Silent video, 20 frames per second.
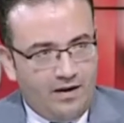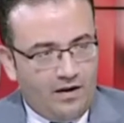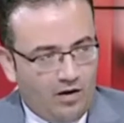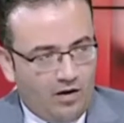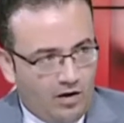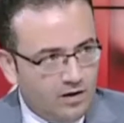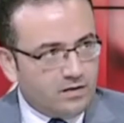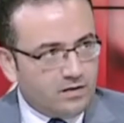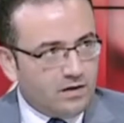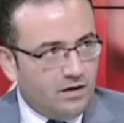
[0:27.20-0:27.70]

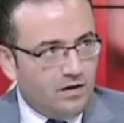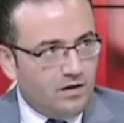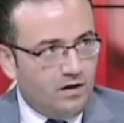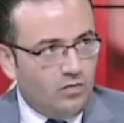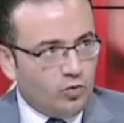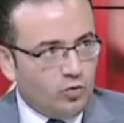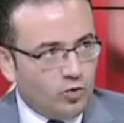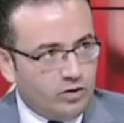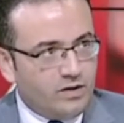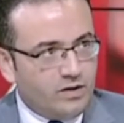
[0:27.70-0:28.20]
الخاطئ
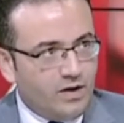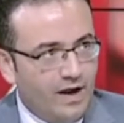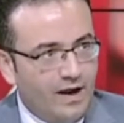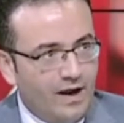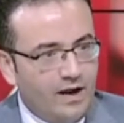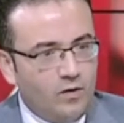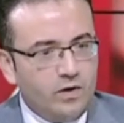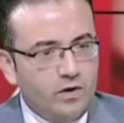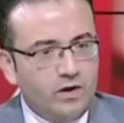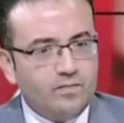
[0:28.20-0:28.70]
للمضاد
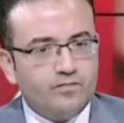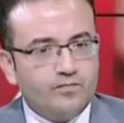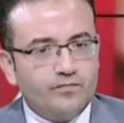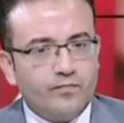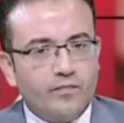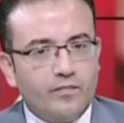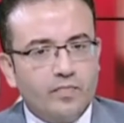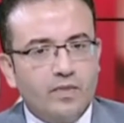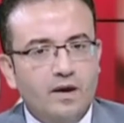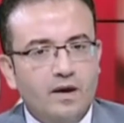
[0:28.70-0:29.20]
الحيوي
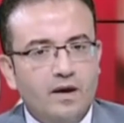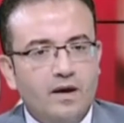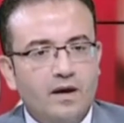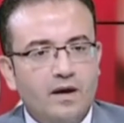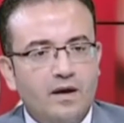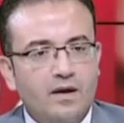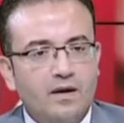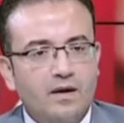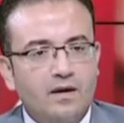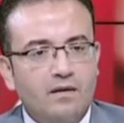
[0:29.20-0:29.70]

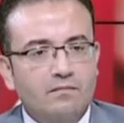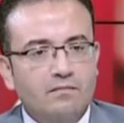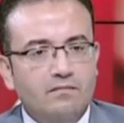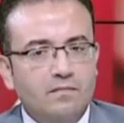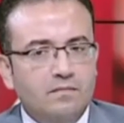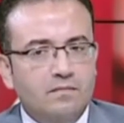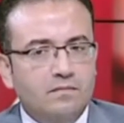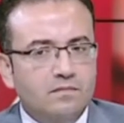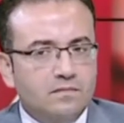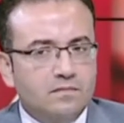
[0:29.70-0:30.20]
آه،
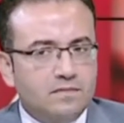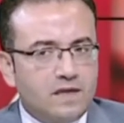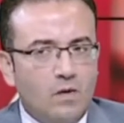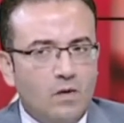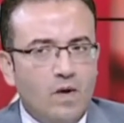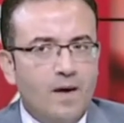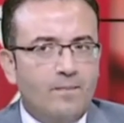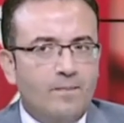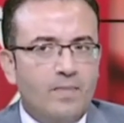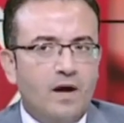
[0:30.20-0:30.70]

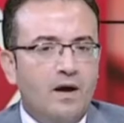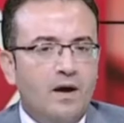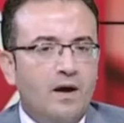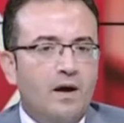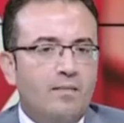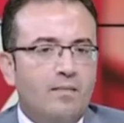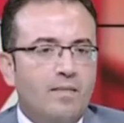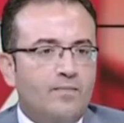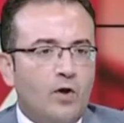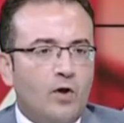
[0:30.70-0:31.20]
سواء
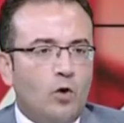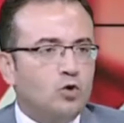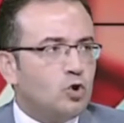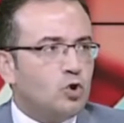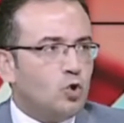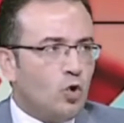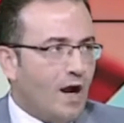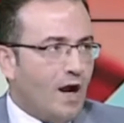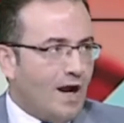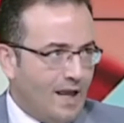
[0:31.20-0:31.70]
بقى ما
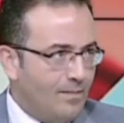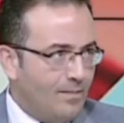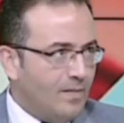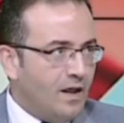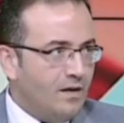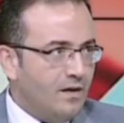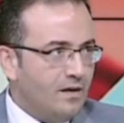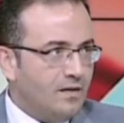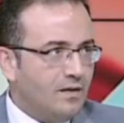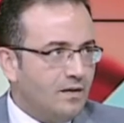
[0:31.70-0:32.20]
بتاخدش جرعه
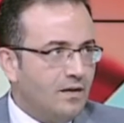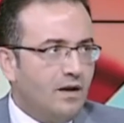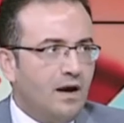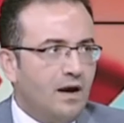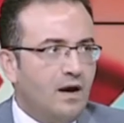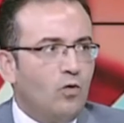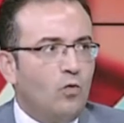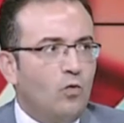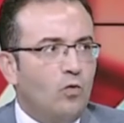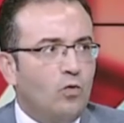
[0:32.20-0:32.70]
كامله
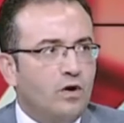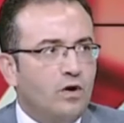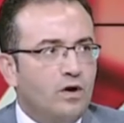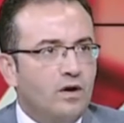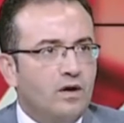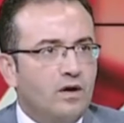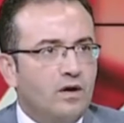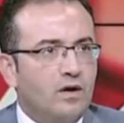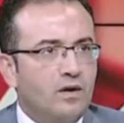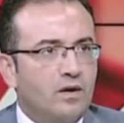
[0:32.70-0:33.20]
او
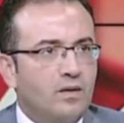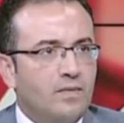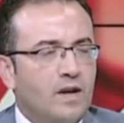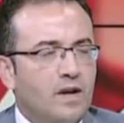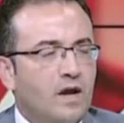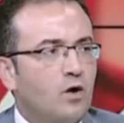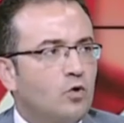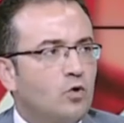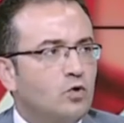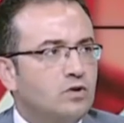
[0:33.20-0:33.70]
آه،
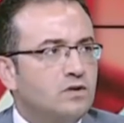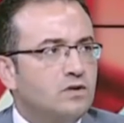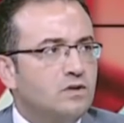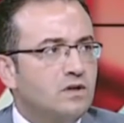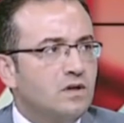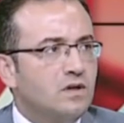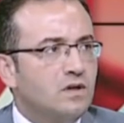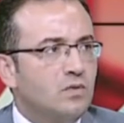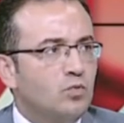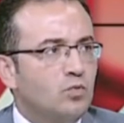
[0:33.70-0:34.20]
بناخد
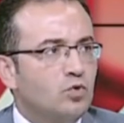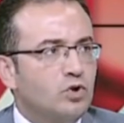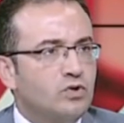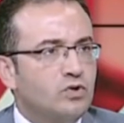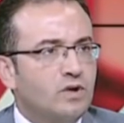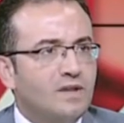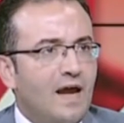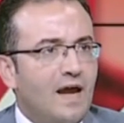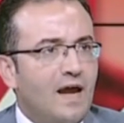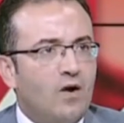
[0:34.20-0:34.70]
آه،
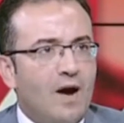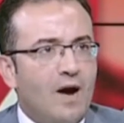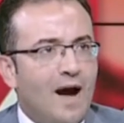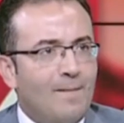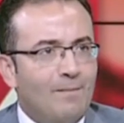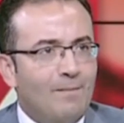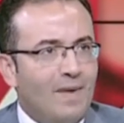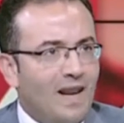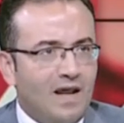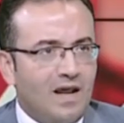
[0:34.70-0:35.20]
مضادات حيويه
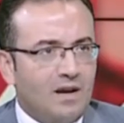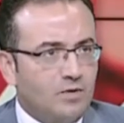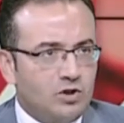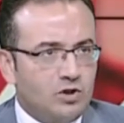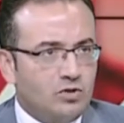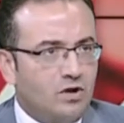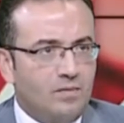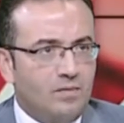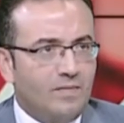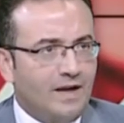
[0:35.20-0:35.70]
عماله على
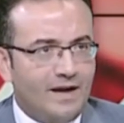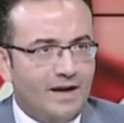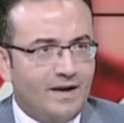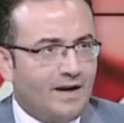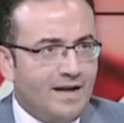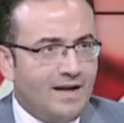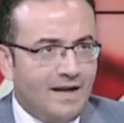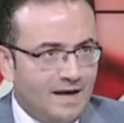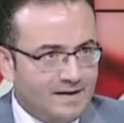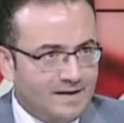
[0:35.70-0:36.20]
بطال من
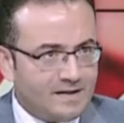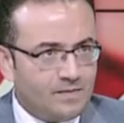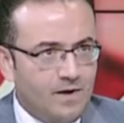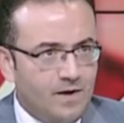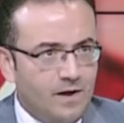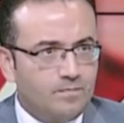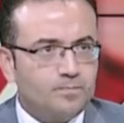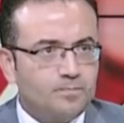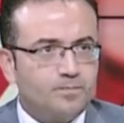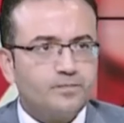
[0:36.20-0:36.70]
غير اي
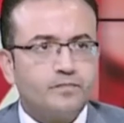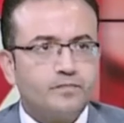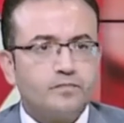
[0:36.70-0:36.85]
لازمه